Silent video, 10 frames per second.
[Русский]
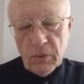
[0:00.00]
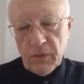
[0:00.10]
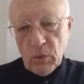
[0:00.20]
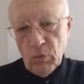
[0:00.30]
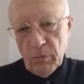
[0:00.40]

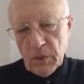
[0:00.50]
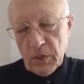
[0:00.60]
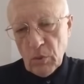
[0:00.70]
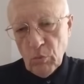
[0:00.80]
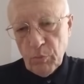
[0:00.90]
вторую
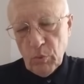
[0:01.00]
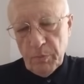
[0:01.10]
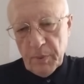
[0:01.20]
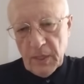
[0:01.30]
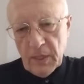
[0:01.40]
мясорубку
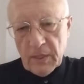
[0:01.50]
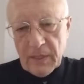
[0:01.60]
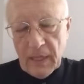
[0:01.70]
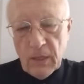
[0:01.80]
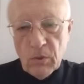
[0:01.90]
и
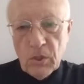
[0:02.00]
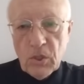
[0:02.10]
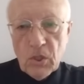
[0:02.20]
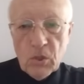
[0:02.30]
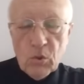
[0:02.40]
перенесла ее на
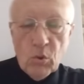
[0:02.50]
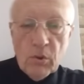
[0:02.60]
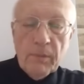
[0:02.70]
территорию,